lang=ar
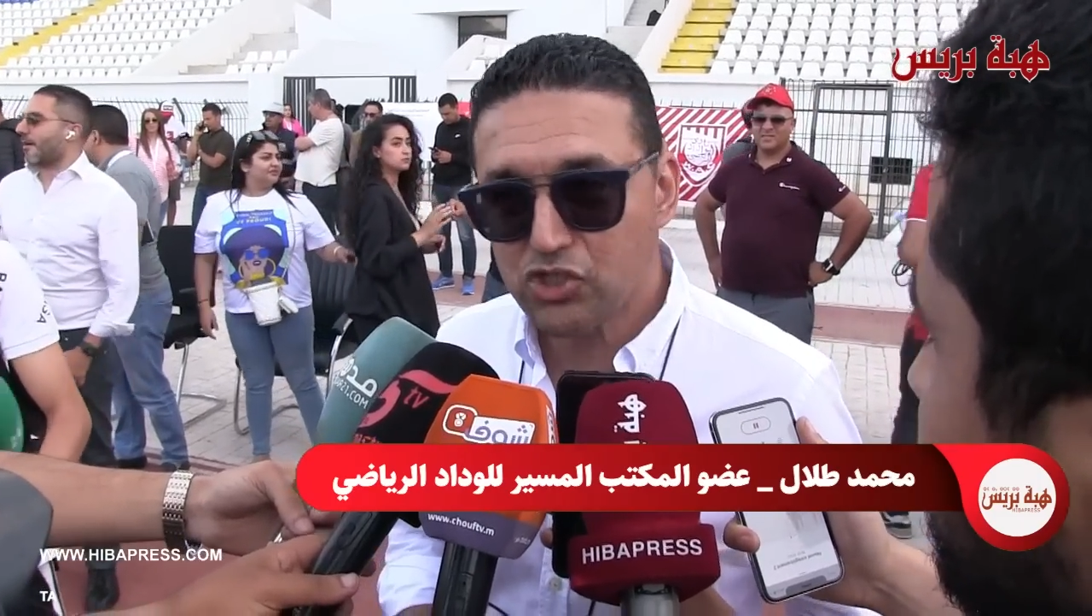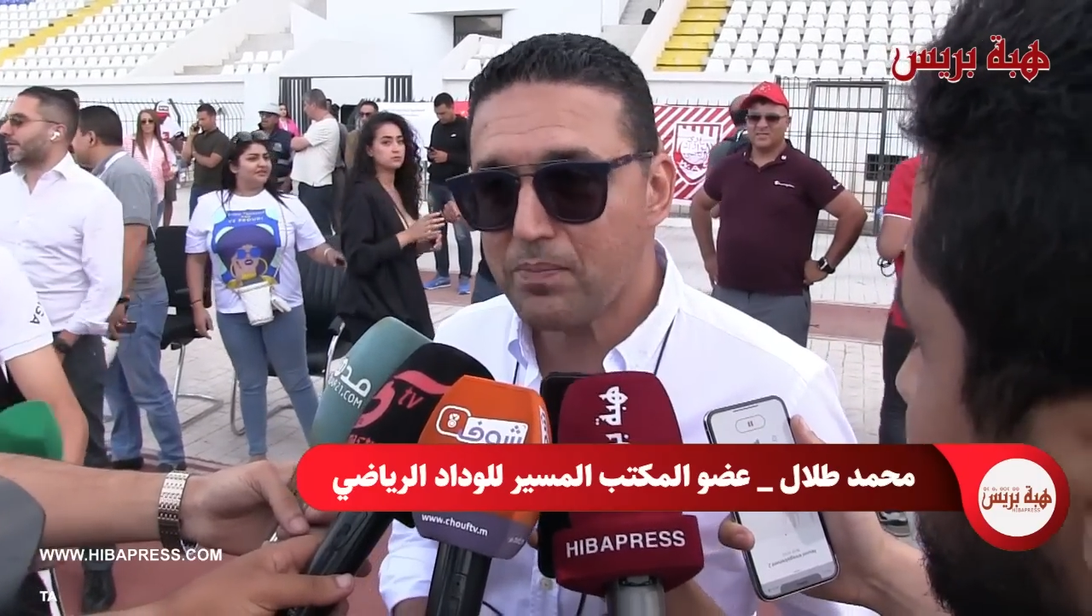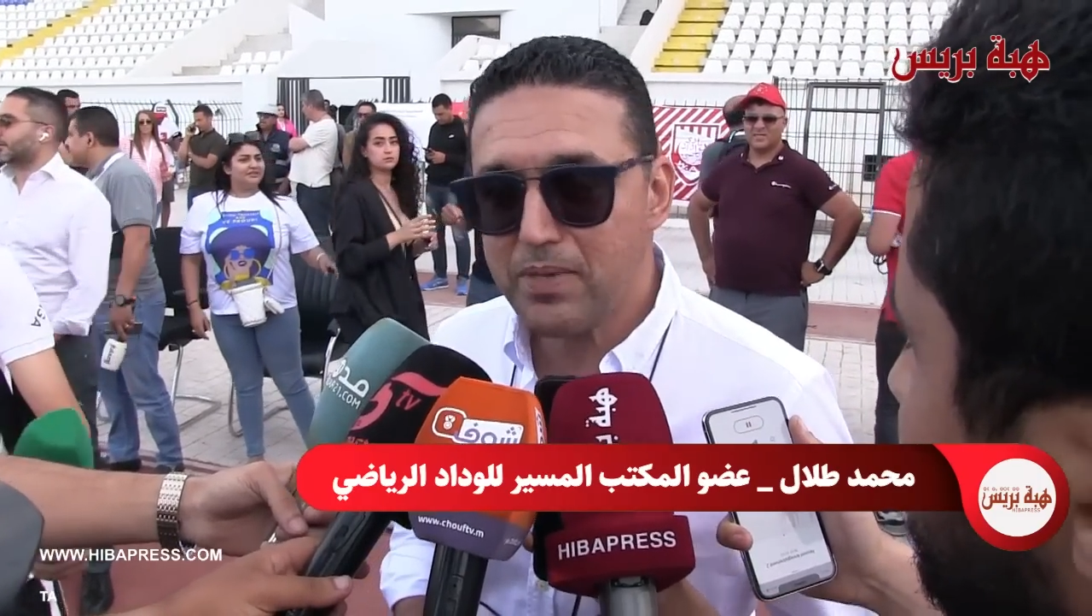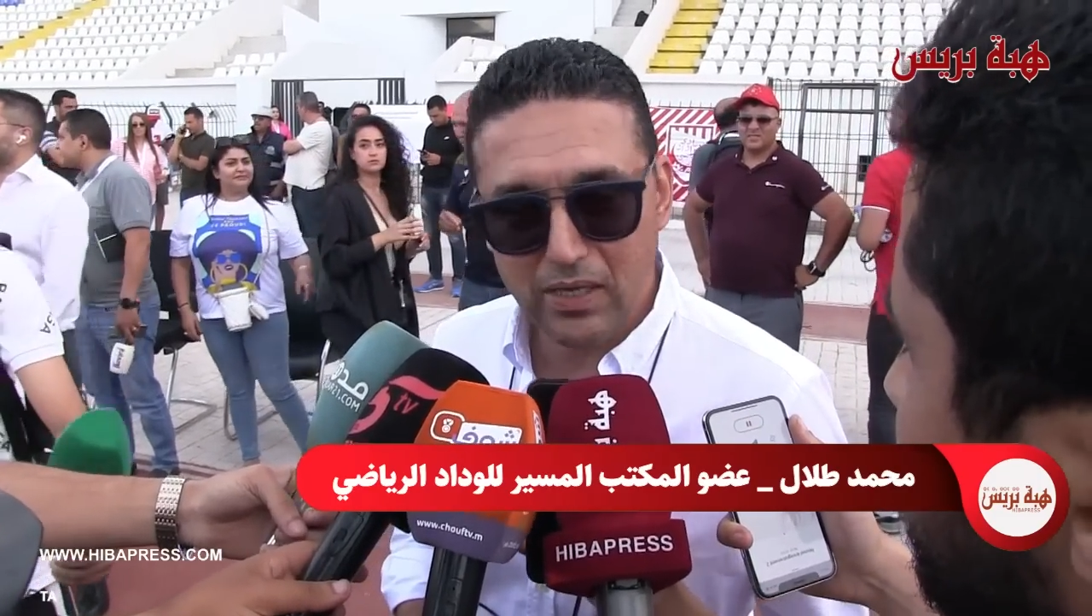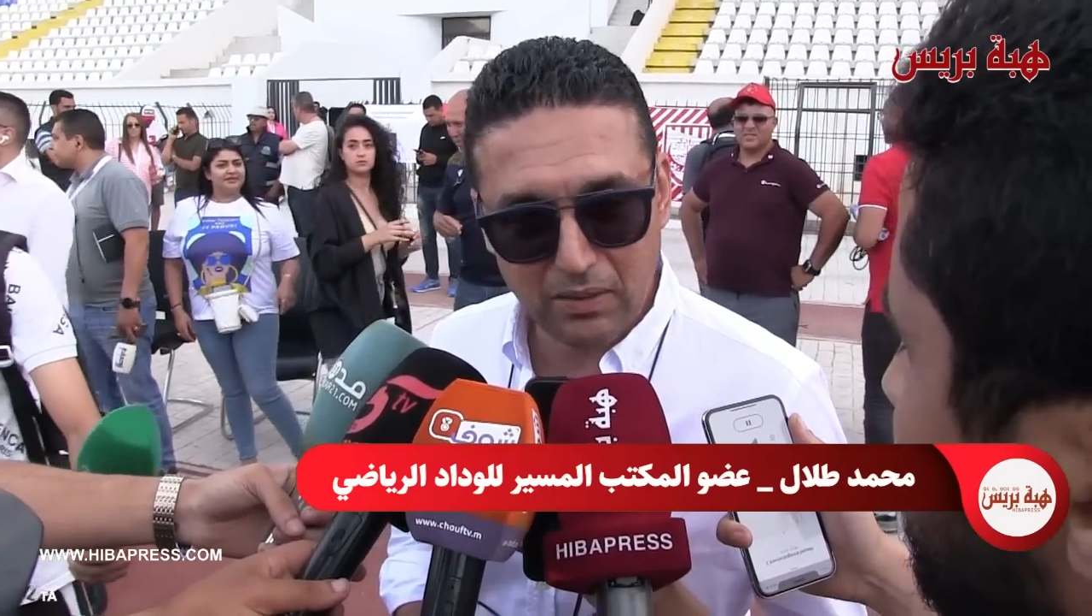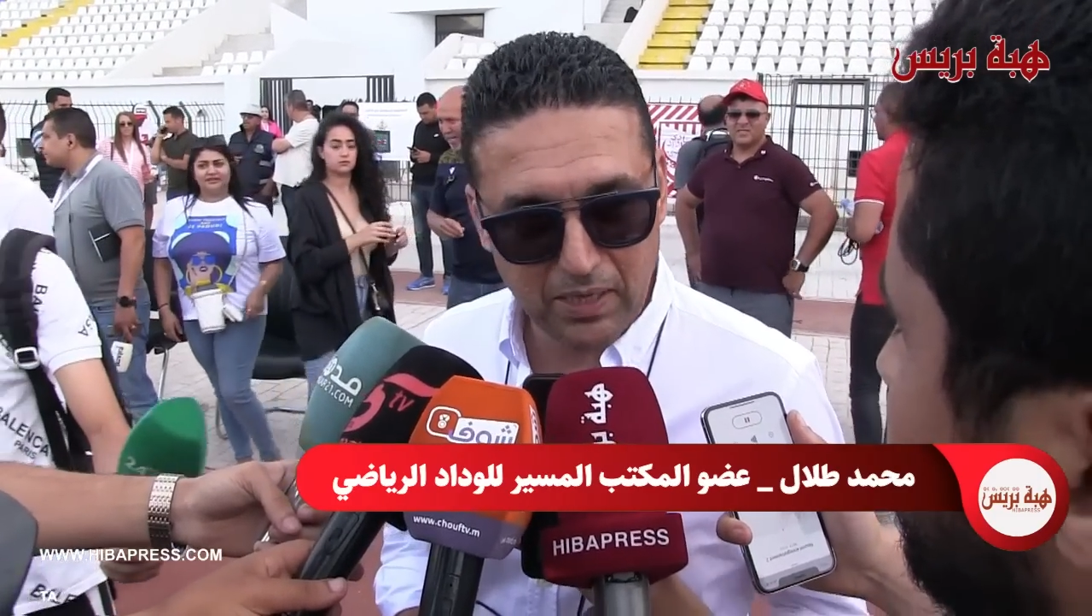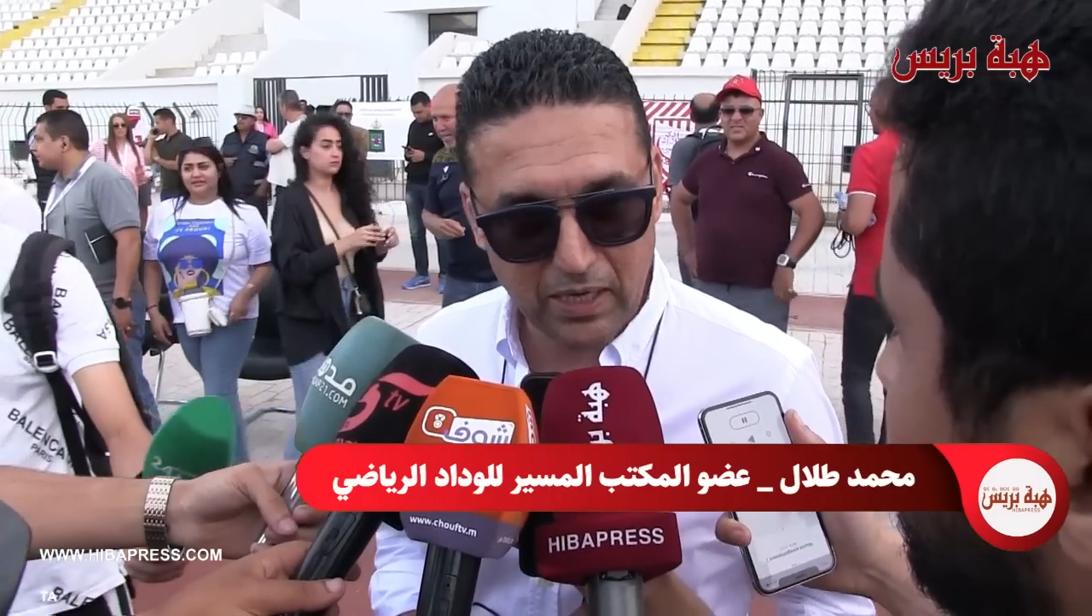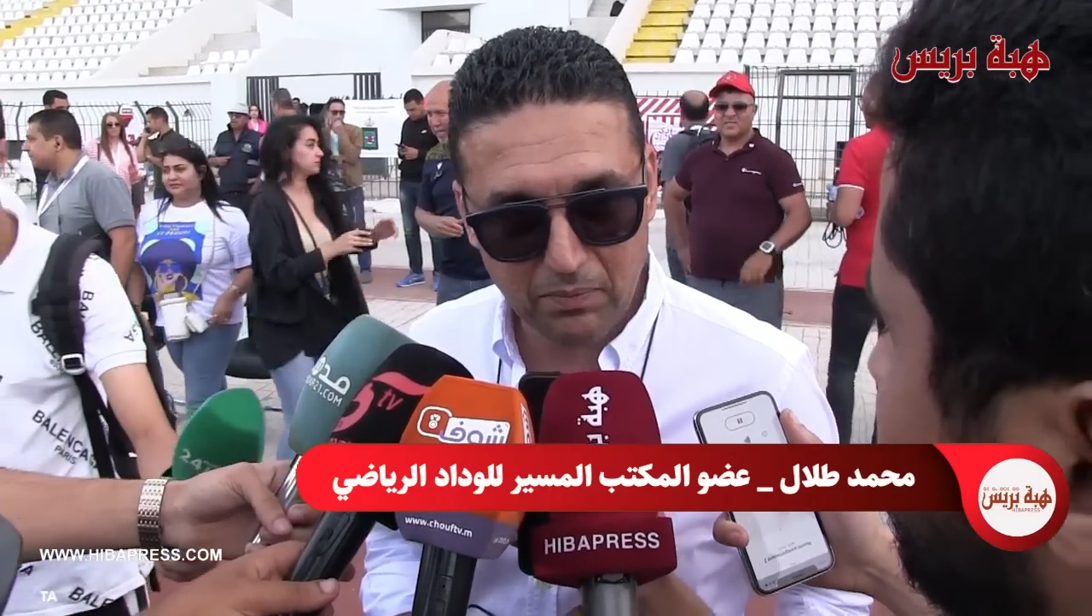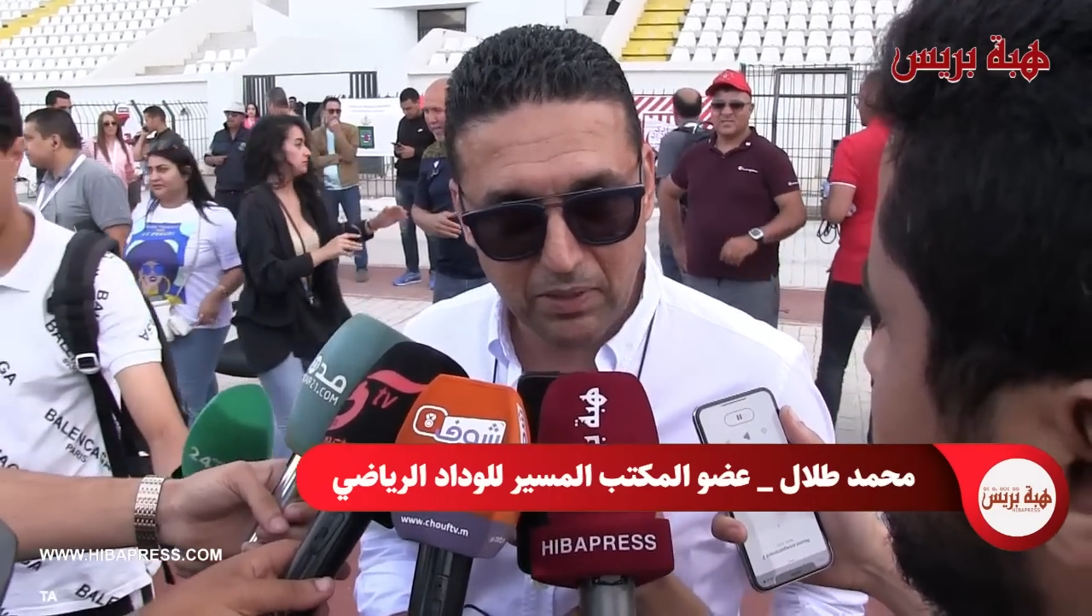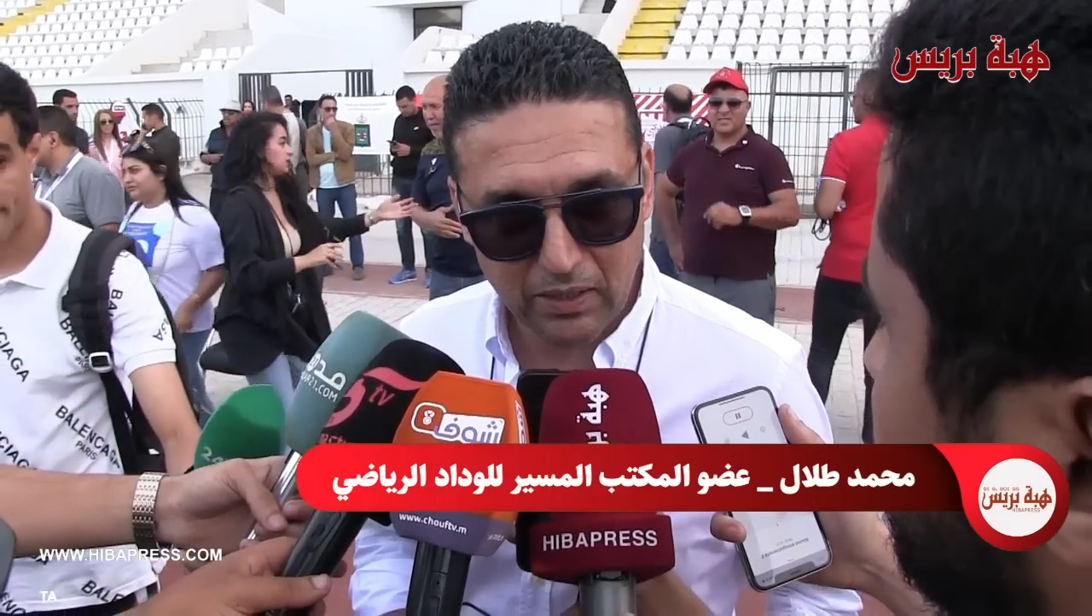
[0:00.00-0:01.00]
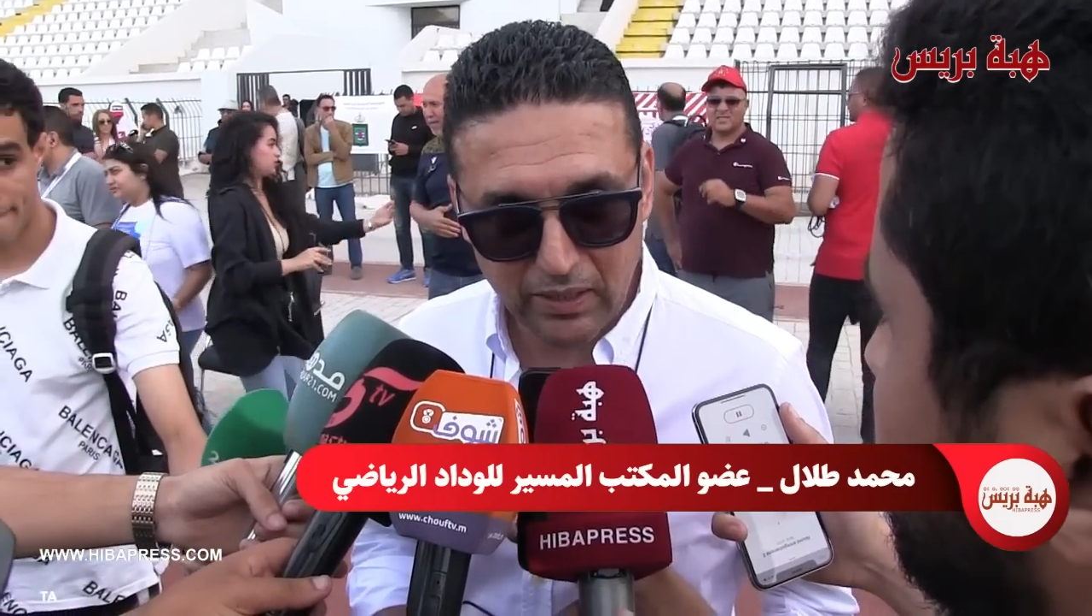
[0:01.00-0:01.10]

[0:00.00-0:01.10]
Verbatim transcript: جميع المغاربه